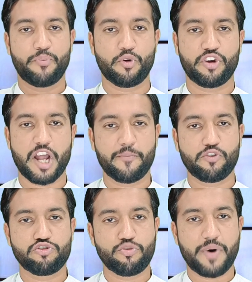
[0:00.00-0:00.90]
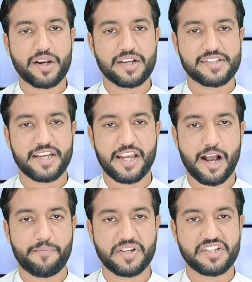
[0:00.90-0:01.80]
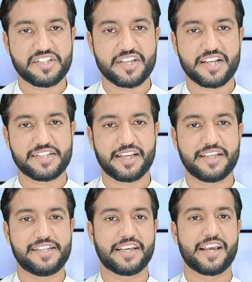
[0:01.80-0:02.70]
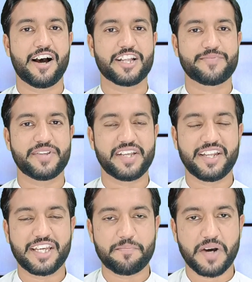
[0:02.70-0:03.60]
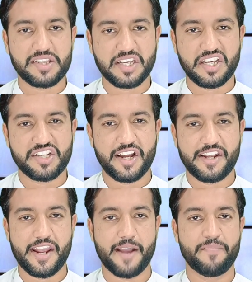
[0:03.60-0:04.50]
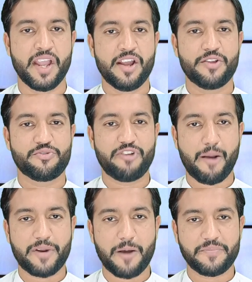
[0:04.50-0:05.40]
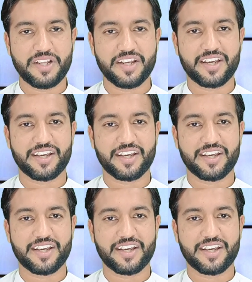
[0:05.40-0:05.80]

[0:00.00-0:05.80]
प्रोग्राम को दोबारा से यहाँ पर जिस तरह से किसी के हाथ में देने की बातें की जा रही है तो यहाँ पर आप ये